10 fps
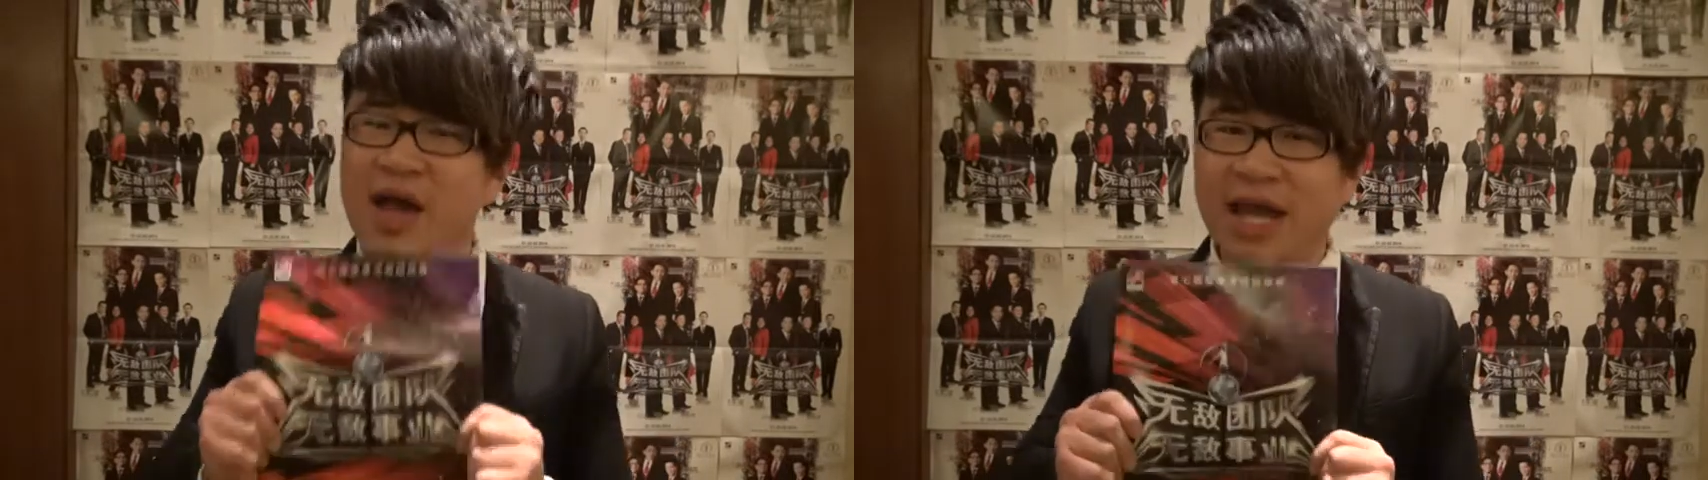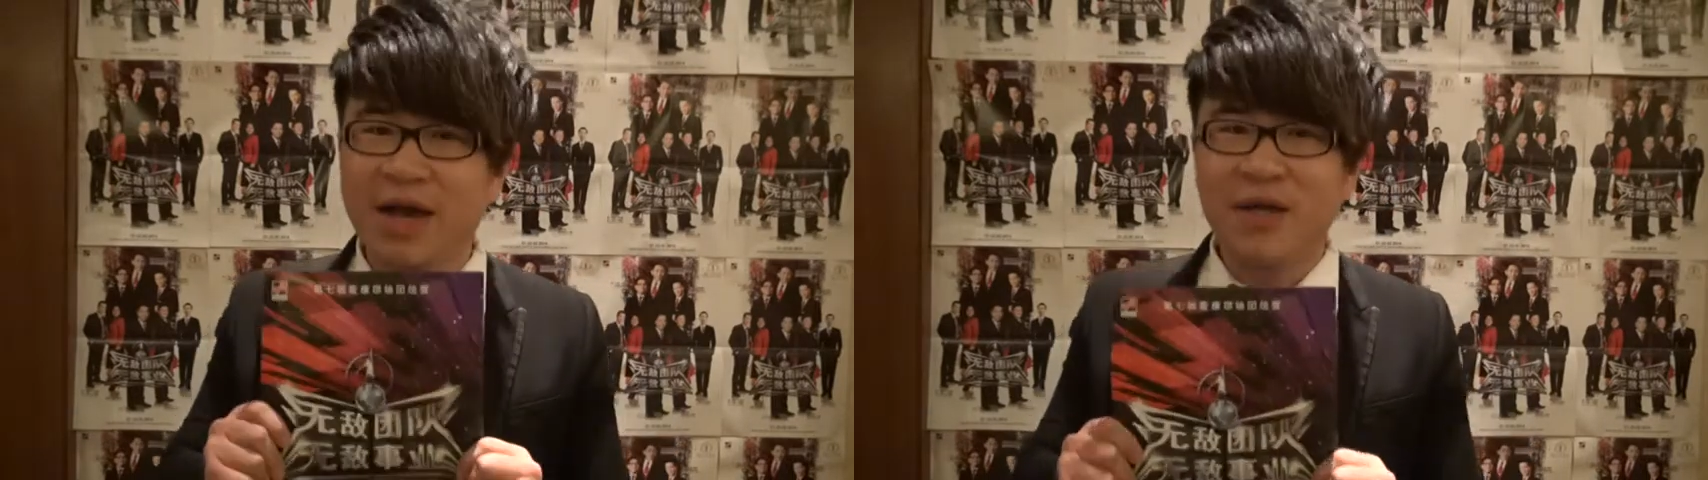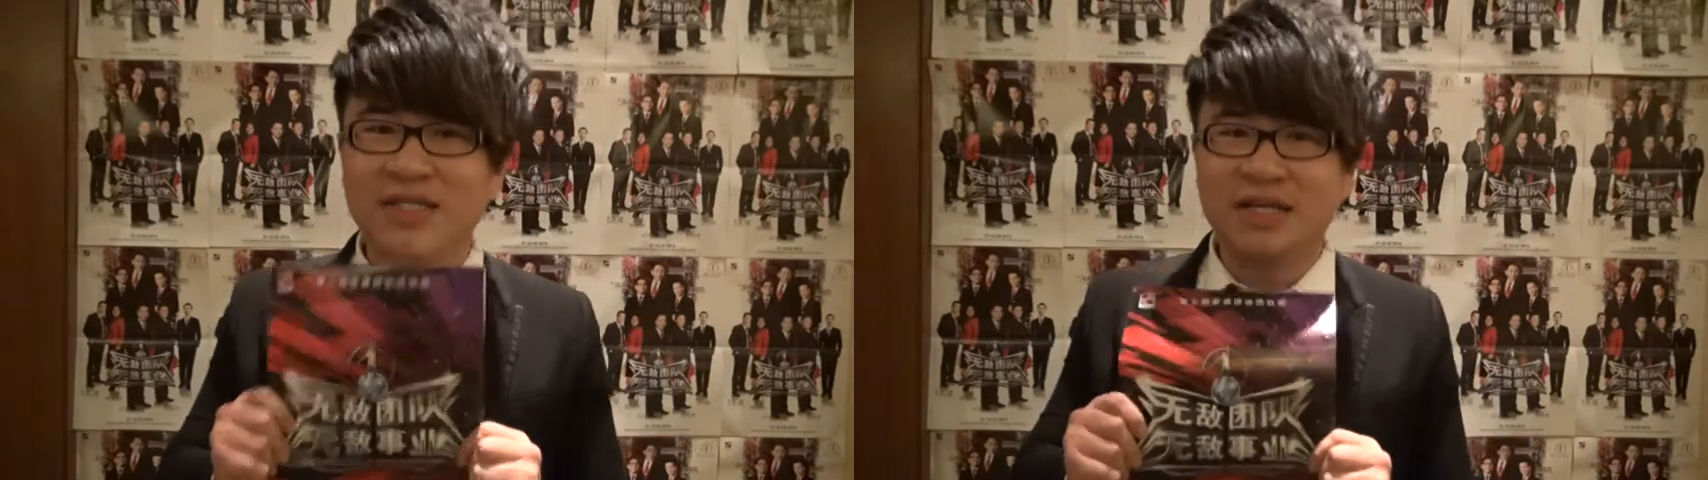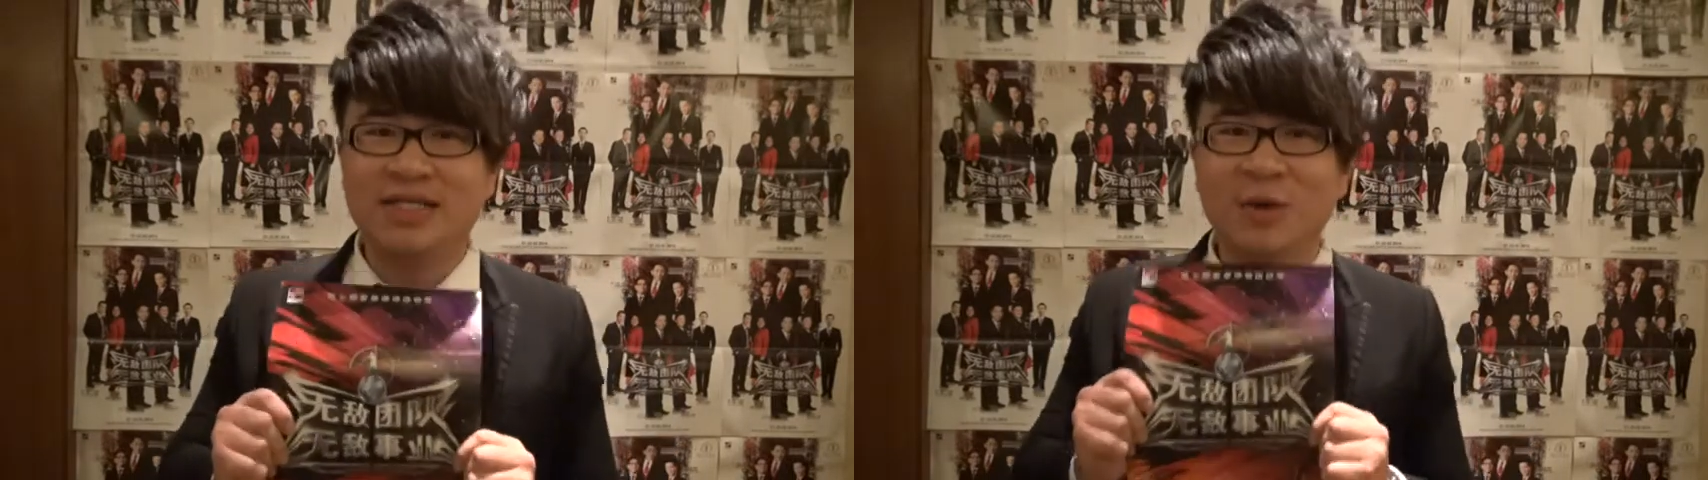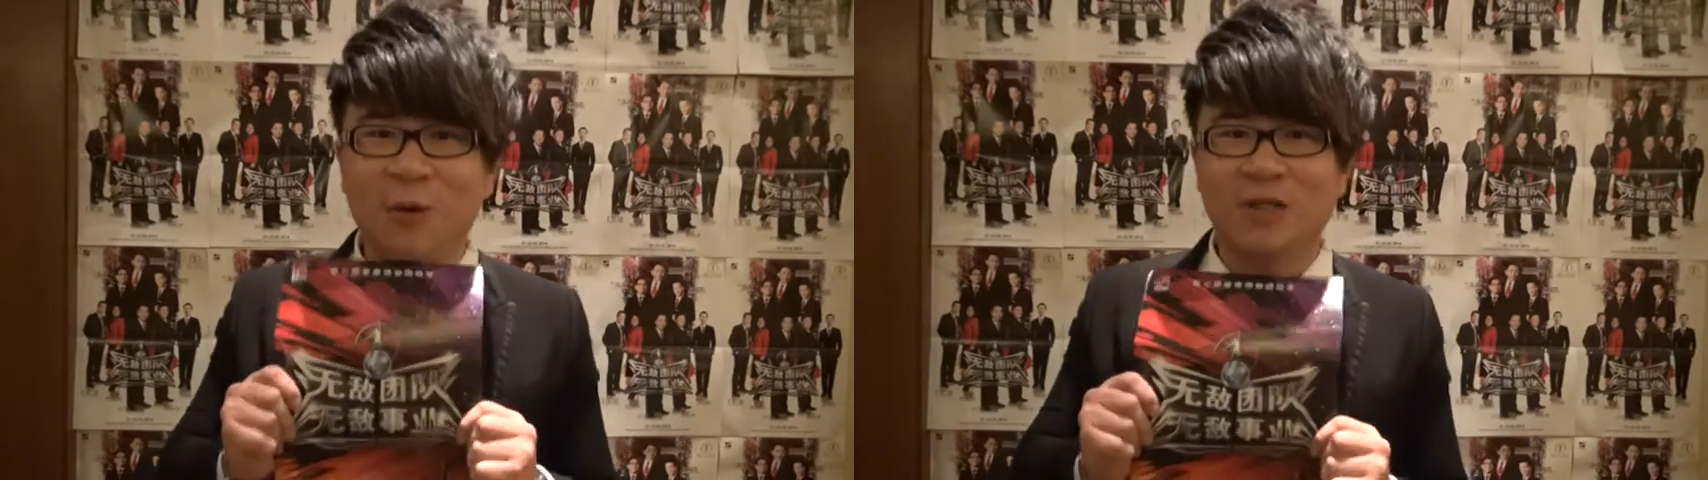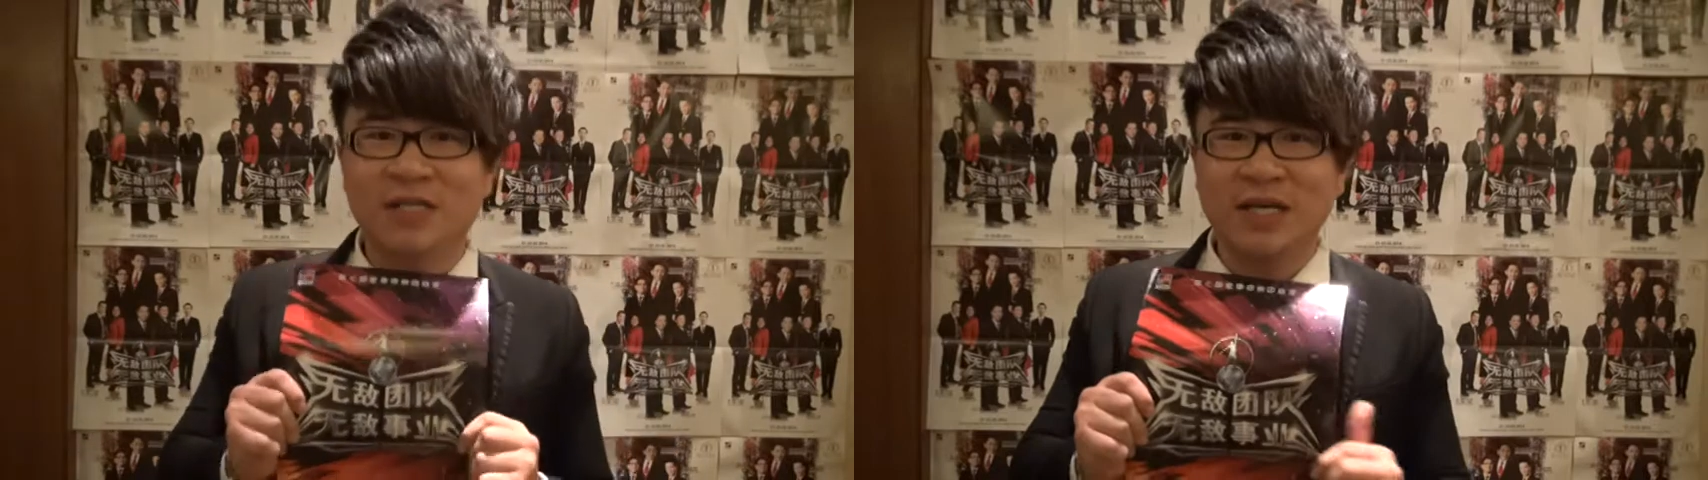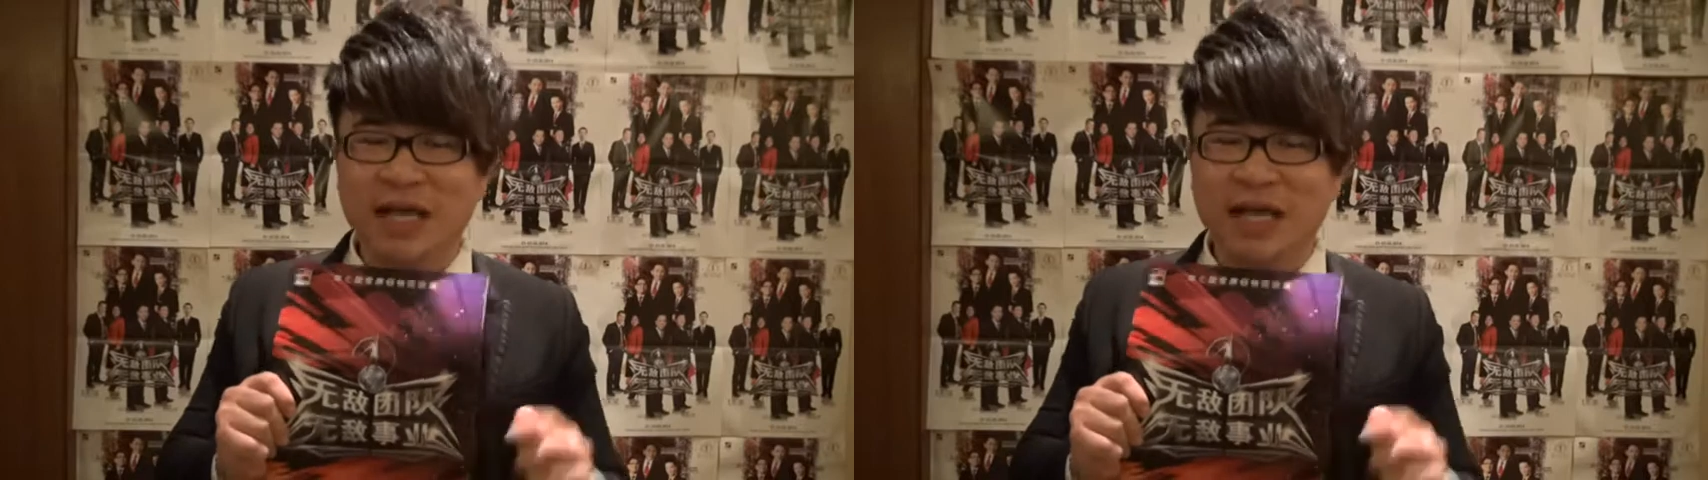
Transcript: 因为其实我是